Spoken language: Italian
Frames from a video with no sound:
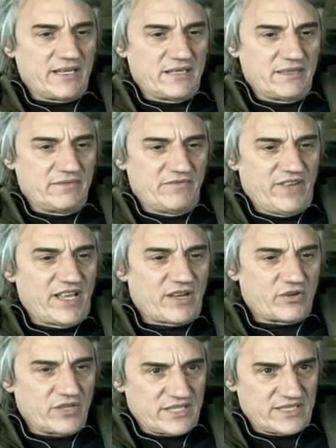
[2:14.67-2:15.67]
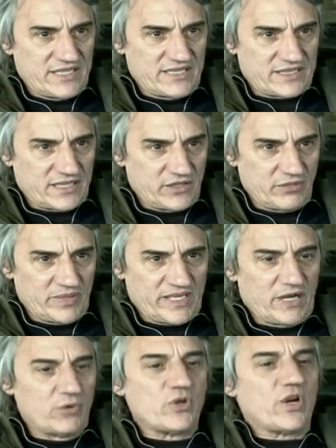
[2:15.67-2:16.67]
che, che è vero che esiste, no?
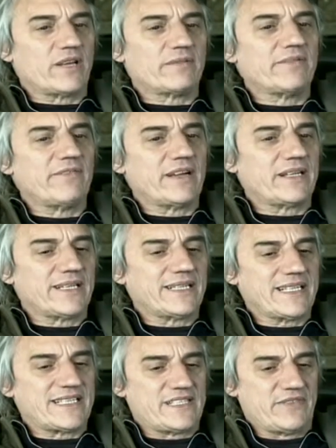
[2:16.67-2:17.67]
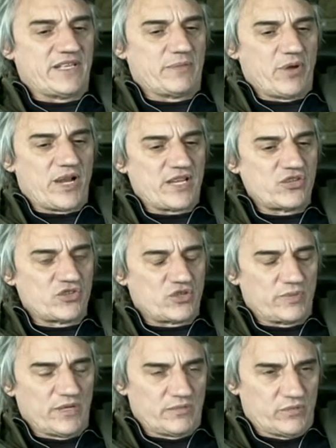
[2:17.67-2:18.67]
perché è l'unico che, che, che, si vede poi anche in
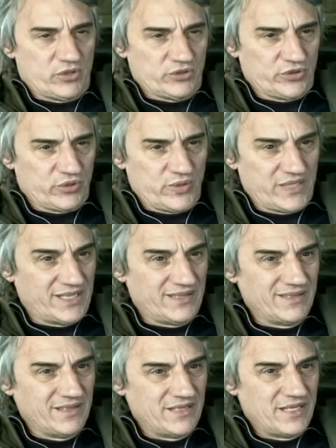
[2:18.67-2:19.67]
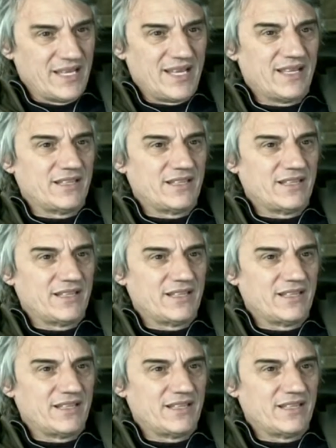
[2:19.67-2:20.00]
giro per il mondo, quindi